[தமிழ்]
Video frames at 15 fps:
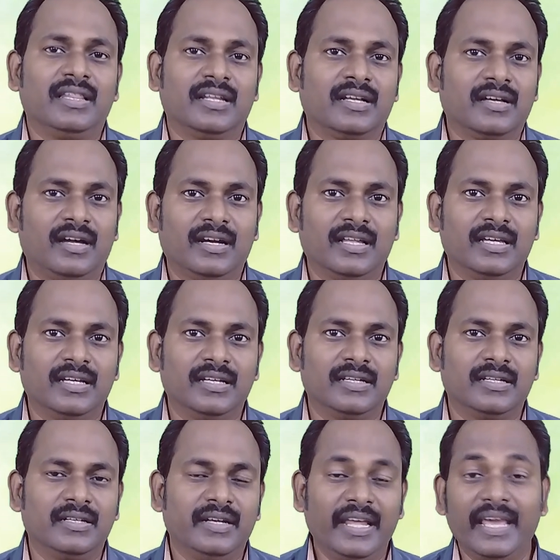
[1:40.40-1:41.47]
அதற்கான
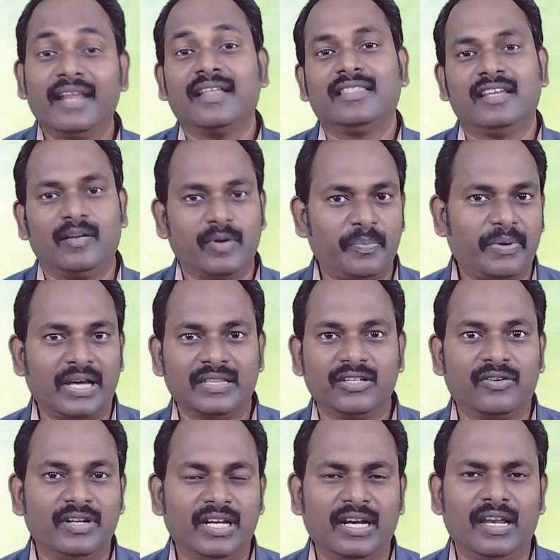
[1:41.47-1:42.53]
நேரத்தை நம்ம
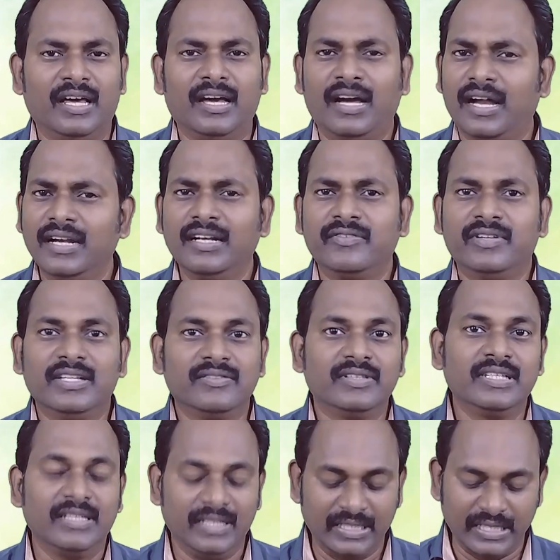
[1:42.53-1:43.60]
பார்த்து கொண்டிருக்கலாம் ஆண்டவர்
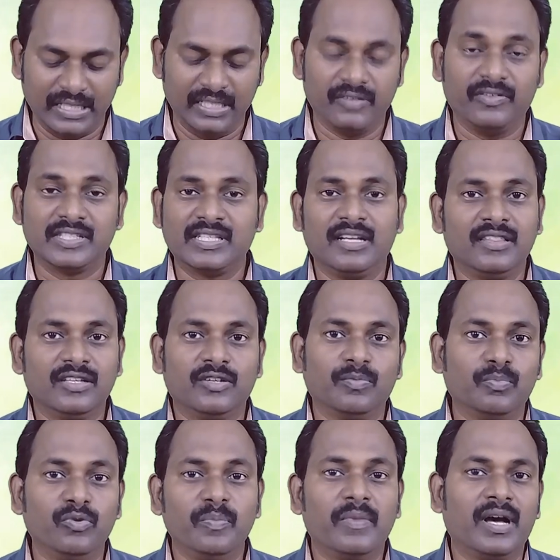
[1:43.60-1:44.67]
இருந்து இதுக்கு அதுக்கு வசனத்துக்கு
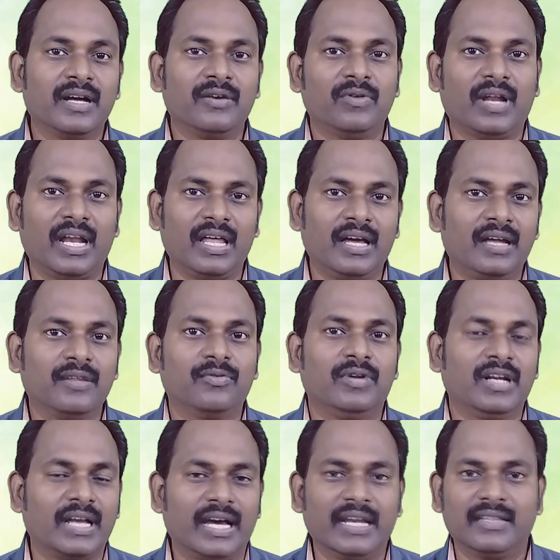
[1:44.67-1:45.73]
முன்பாக ஒரு அழகான
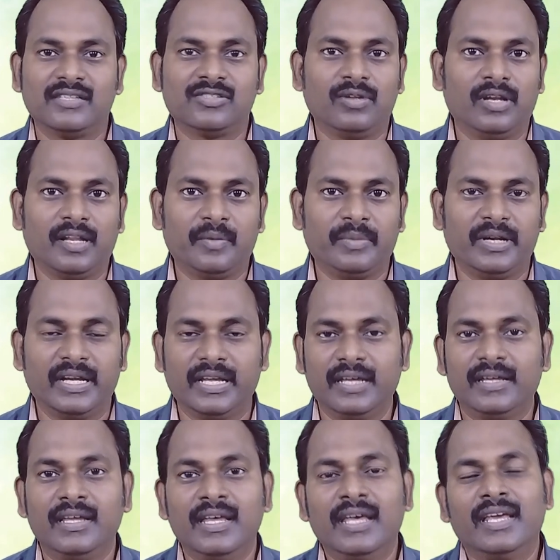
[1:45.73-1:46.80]
ஒரு காரியத்தை சொல்கிறார்
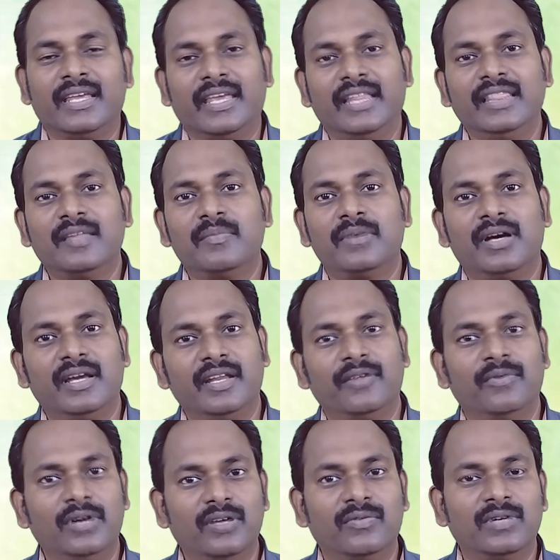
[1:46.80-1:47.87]
பாருங்க எந்த
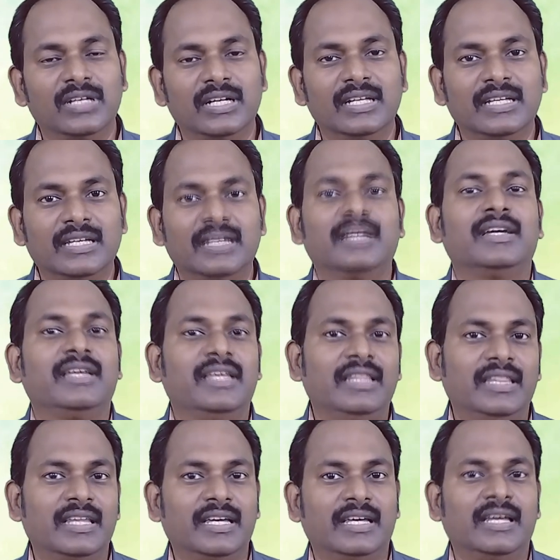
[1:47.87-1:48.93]
மாதிரி உள்ளவங்களுக்கு
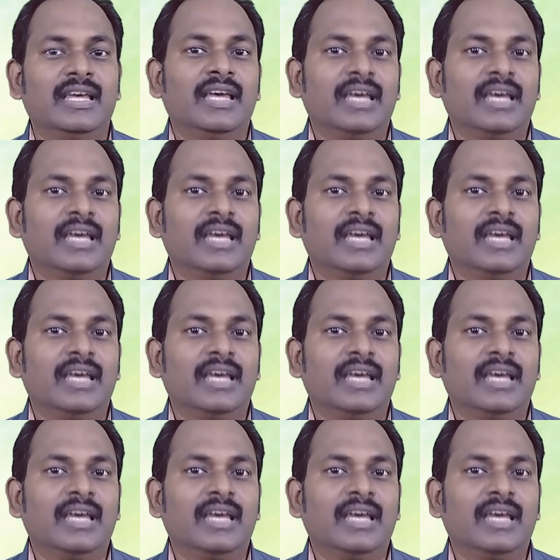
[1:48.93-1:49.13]
இந்த